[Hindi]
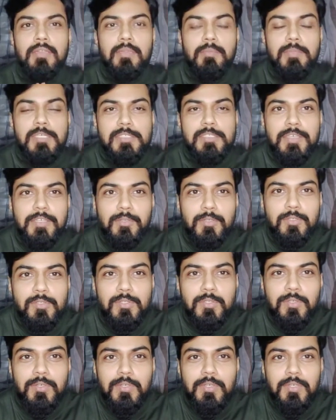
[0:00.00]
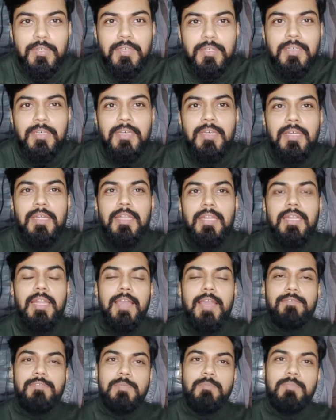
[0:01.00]
नमस्ते दोस्तों
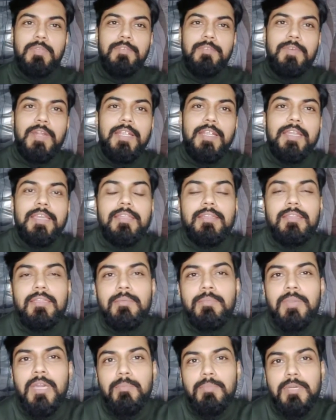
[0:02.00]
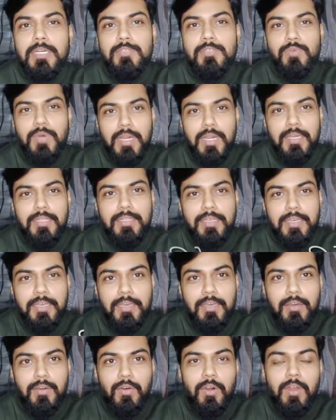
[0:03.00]
लाइफ सिंप्लीफाइड हिंदी में आपका स्वागत
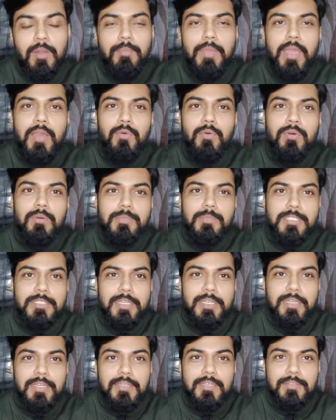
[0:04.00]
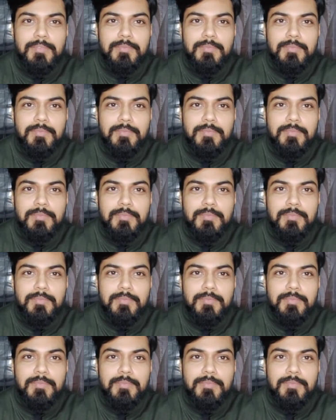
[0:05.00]
है और मैं हूं अभिषेक